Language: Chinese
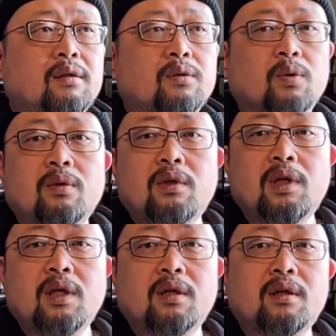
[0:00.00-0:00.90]
从
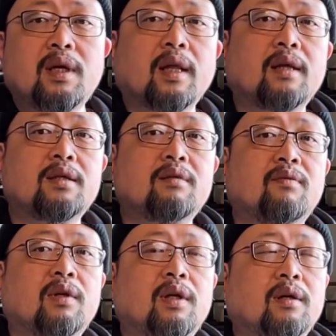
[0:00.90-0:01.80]
一直以来新
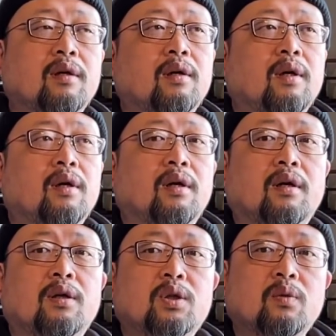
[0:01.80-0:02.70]
闻这个
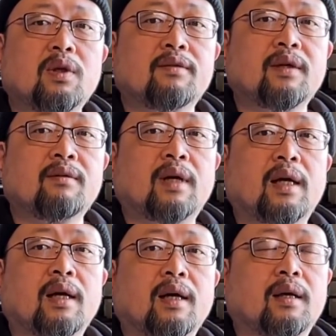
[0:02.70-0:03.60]
呃说的方法
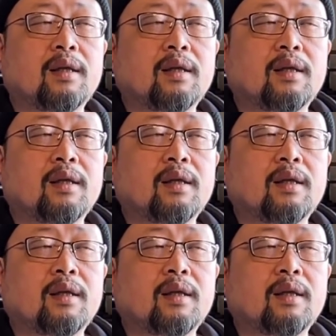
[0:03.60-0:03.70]
来看啊，